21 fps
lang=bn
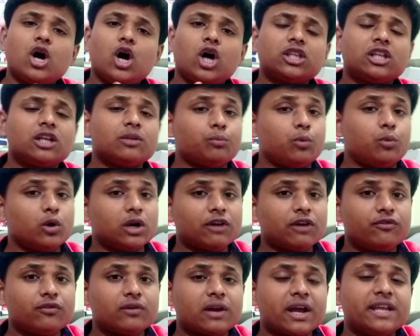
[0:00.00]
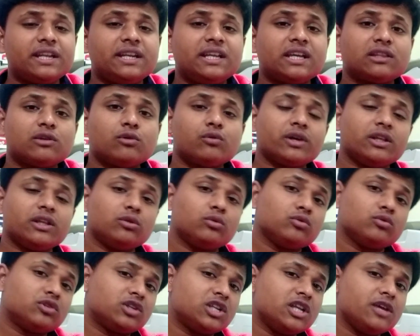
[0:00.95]
অর্থাৎ ভোডাফোন আইডিয়াতেও
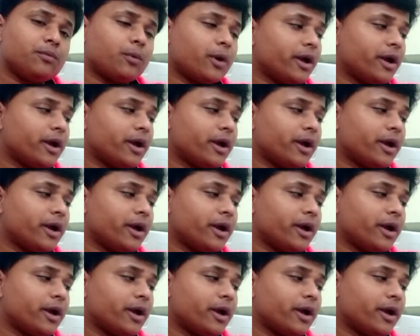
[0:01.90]
কিন্তু থ্রি